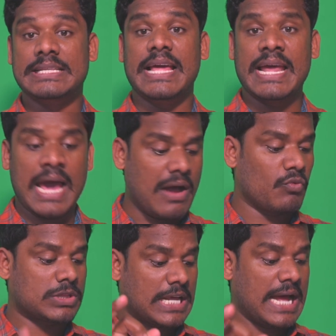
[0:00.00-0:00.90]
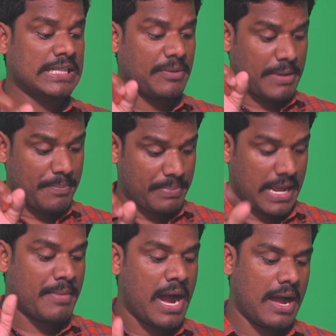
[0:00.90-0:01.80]
ఇదేనా ఉత్తరాంధ్రపై
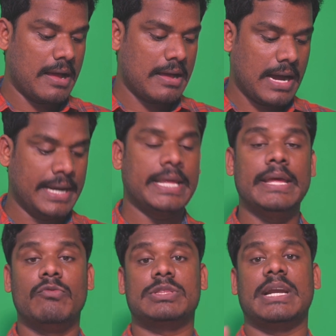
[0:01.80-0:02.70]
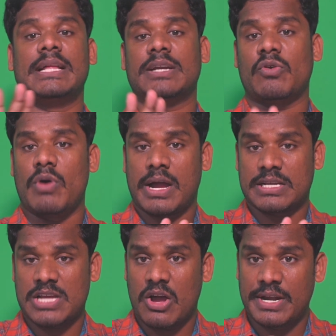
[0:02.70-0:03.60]
ప్రేమ అని ఉత్తరాంధ్రకు
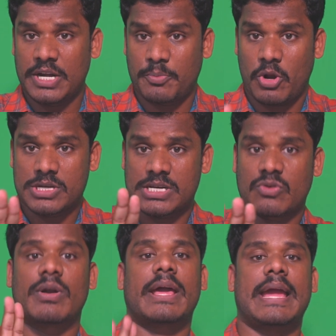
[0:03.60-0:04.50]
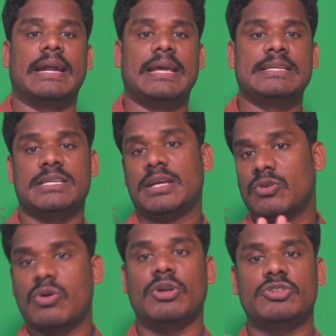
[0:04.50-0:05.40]
ఒక్క సాగునీటి ప్రాజెక్టు కూడా
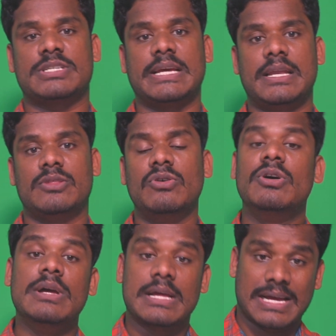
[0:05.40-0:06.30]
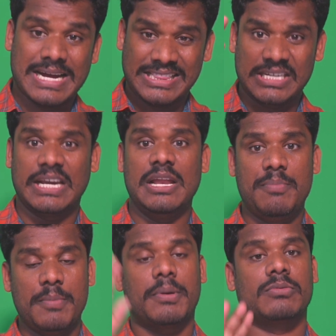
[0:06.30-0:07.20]
కేటాయించలేదు ఖర్చు చేయలేదు గత
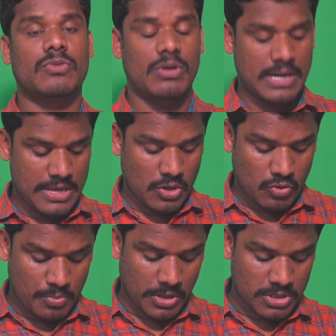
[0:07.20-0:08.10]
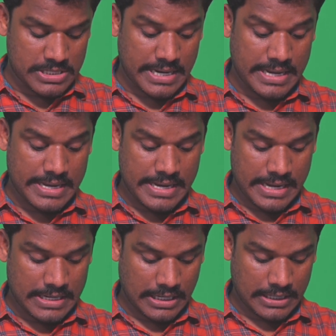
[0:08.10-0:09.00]
టీడీపీ ప్రభుత్వంలోనే ఎక్కువ పనులు జరిగాయి
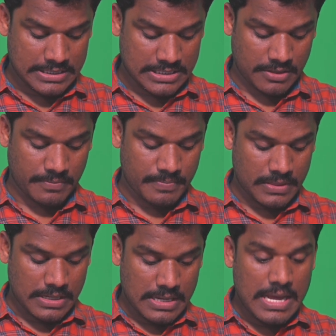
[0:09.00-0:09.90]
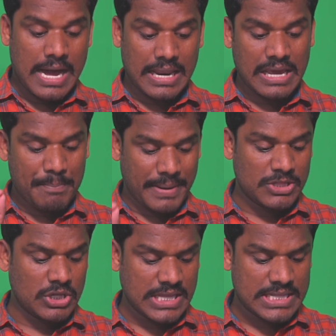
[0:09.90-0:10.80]
అనేటట్టు ఇచ్చారు అలాగే
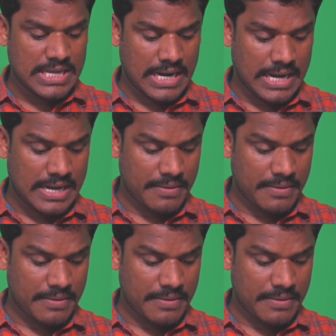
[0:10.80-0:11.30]
పదో తేదీన